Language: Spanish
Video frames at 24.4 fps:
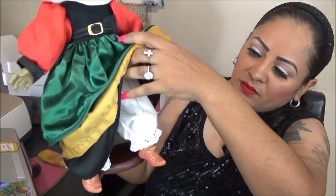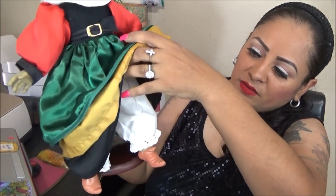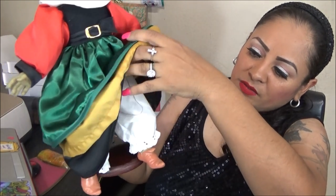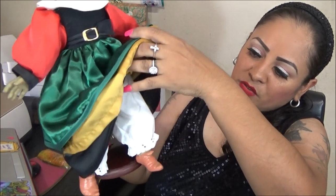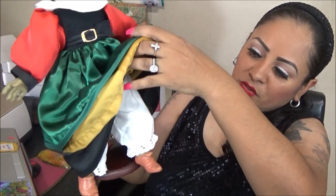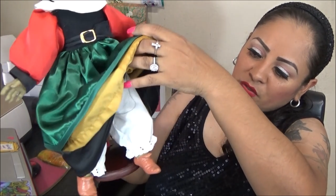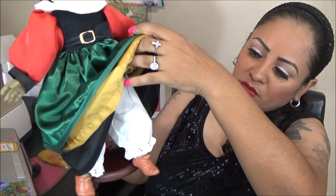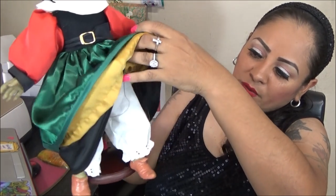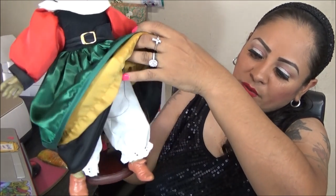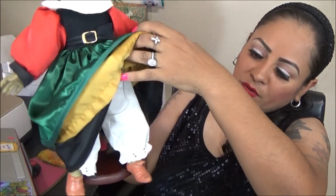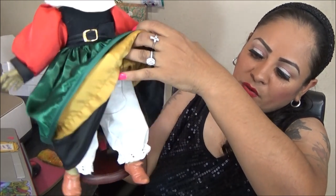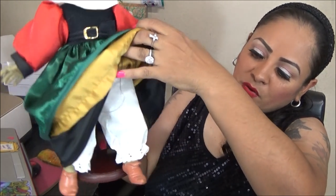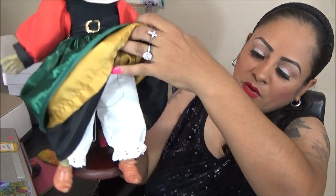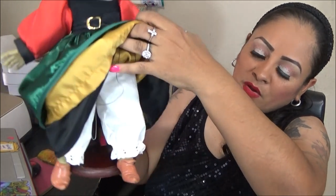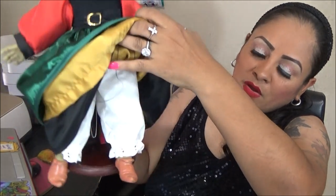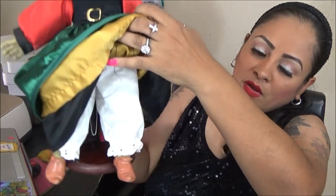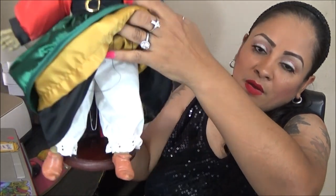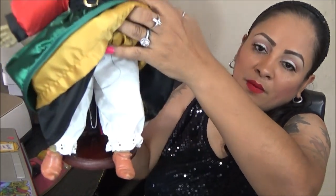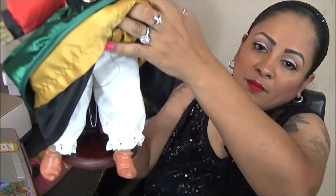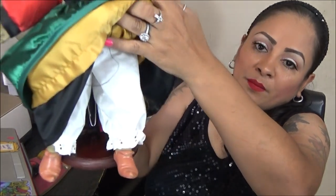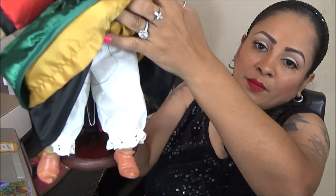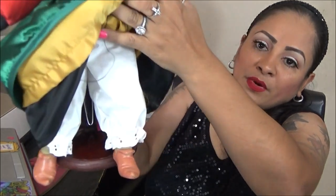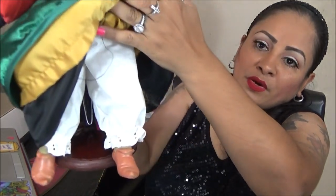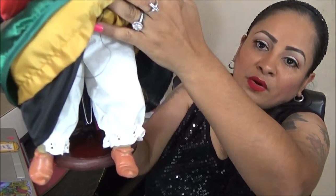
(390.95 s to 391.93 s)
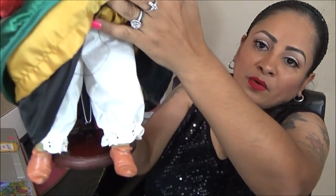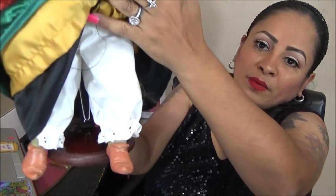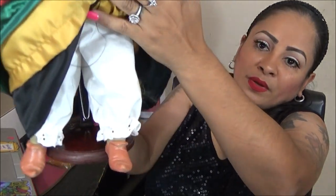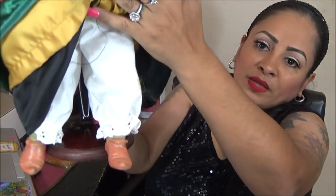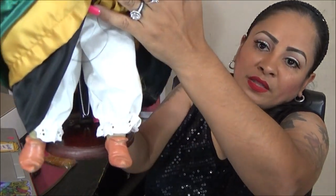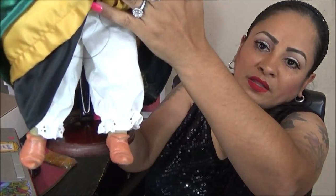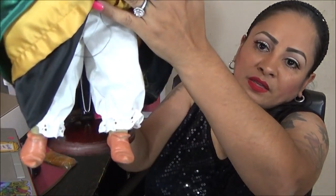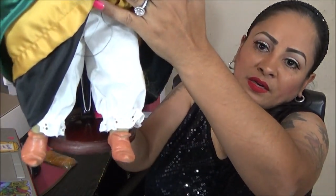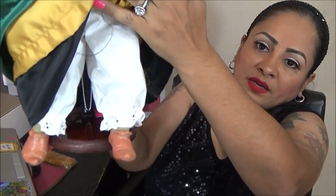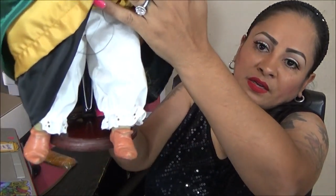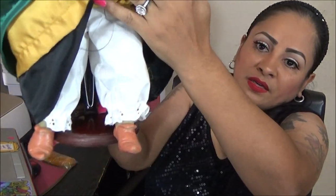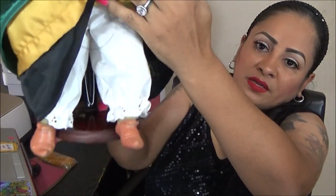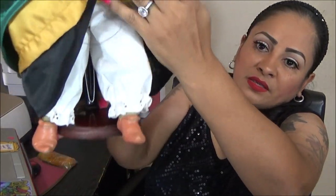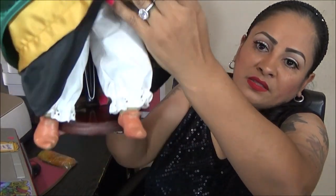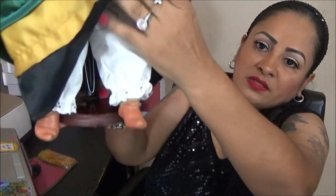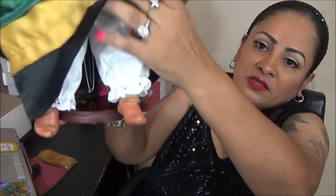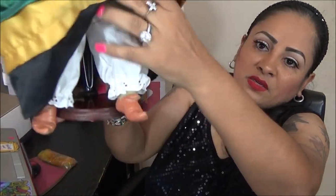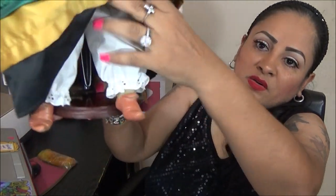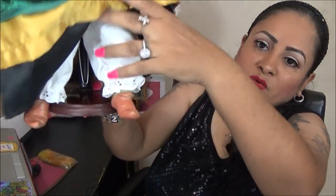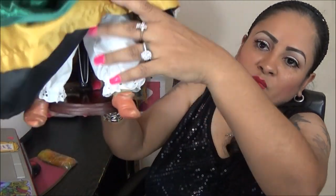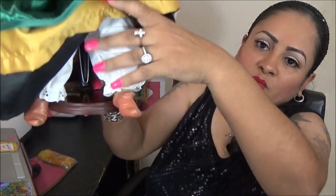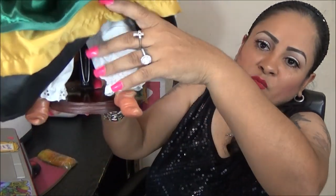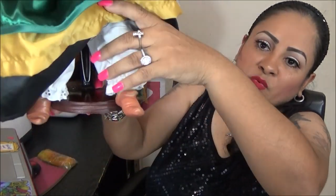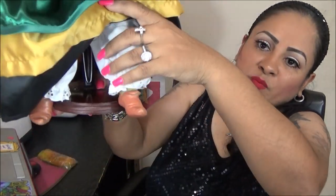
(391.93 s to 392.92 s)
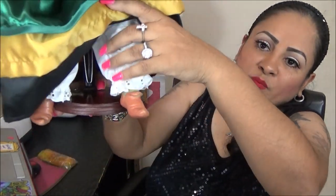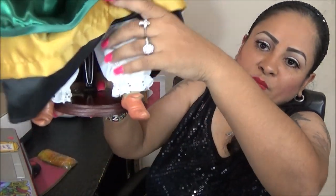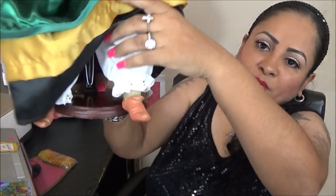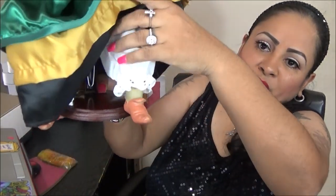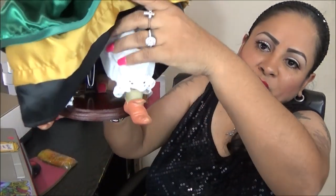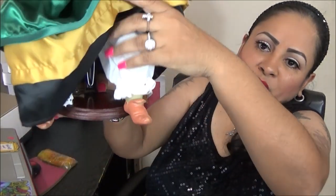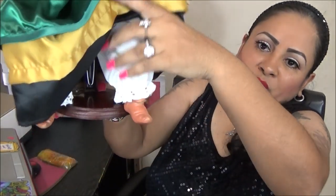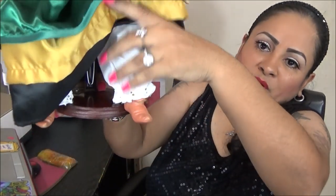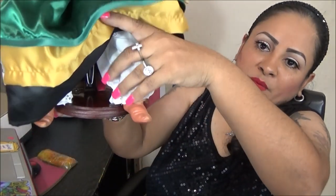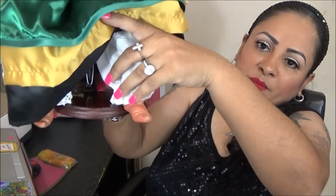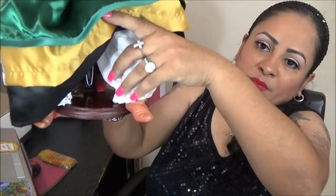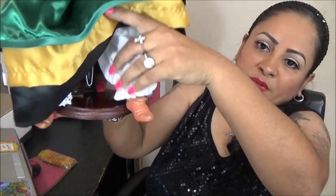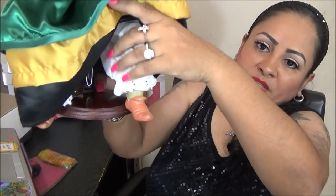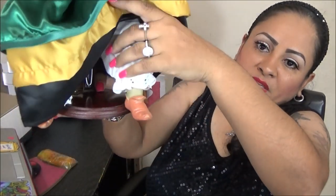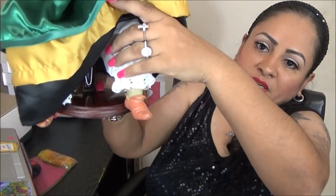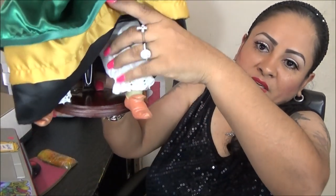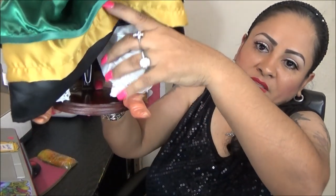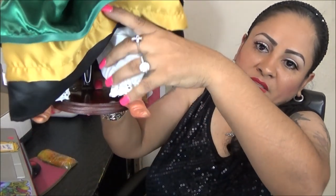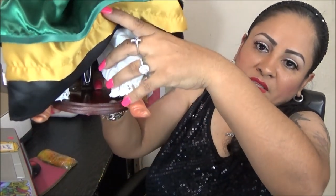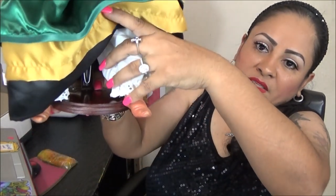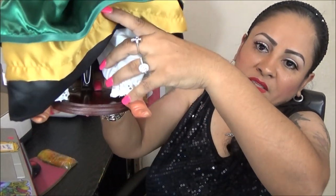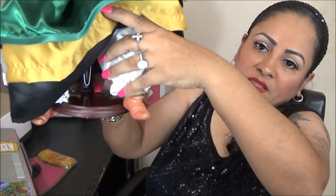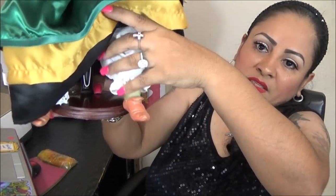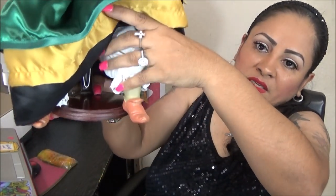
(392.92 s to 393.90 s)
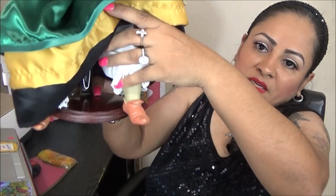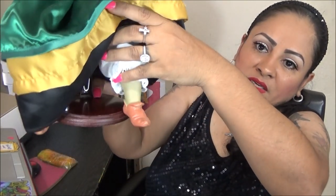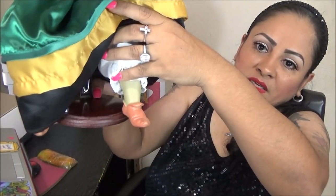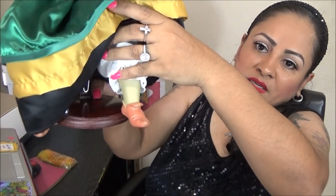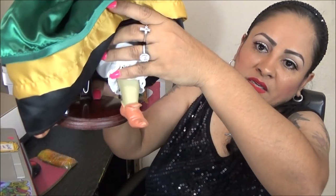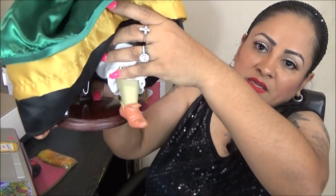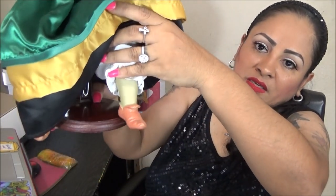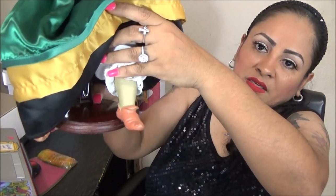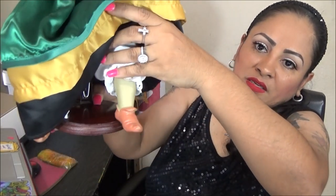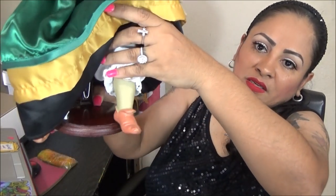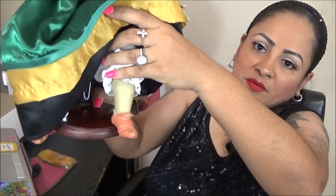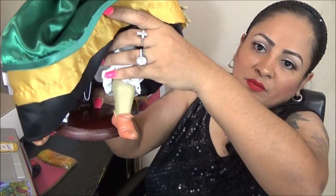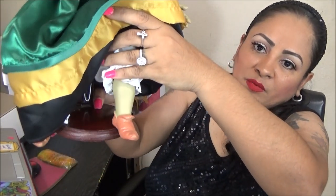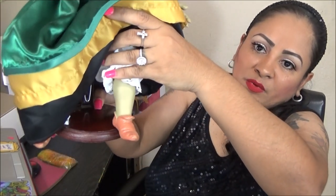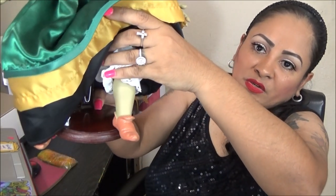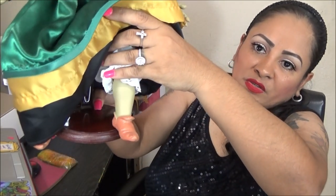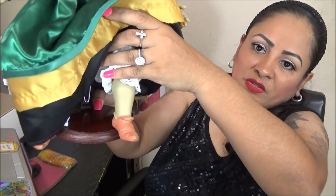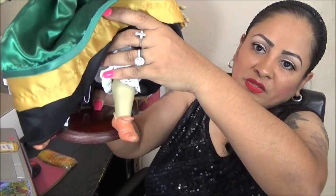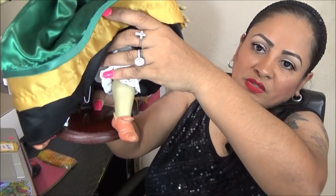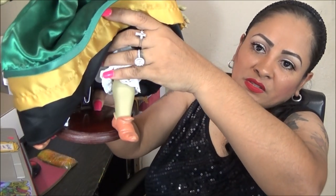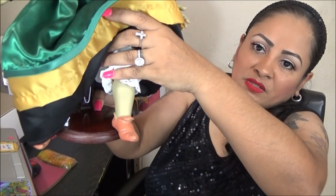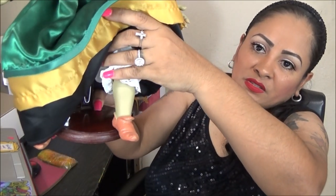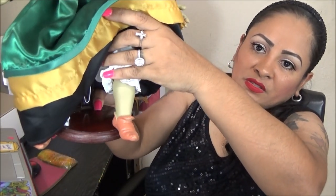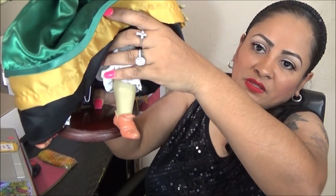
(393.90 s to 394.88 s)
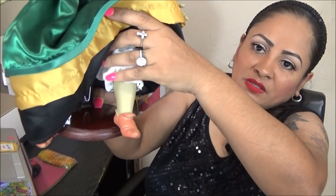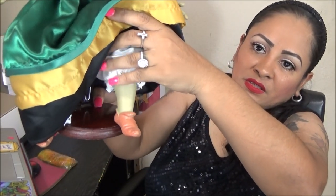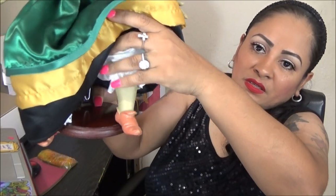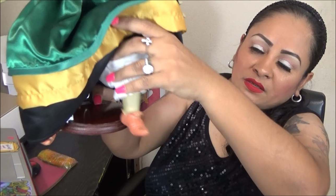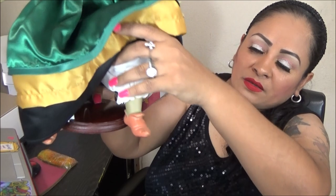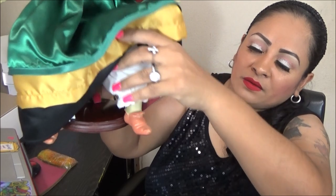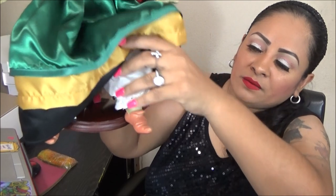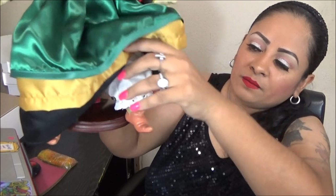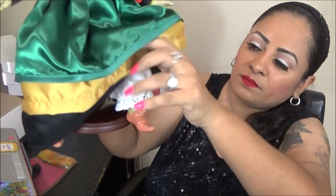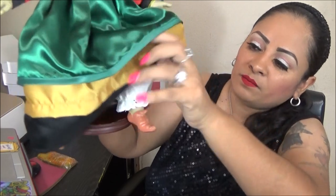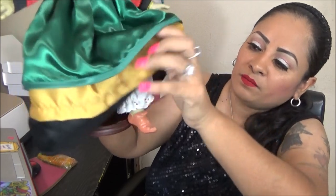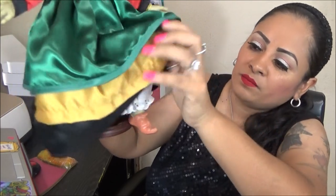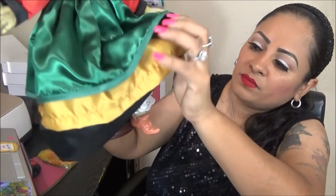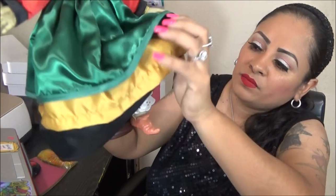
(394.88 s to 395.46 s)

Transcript: vestido de ojo Pero vean, traía este como una panteletita y bueno, eso sí.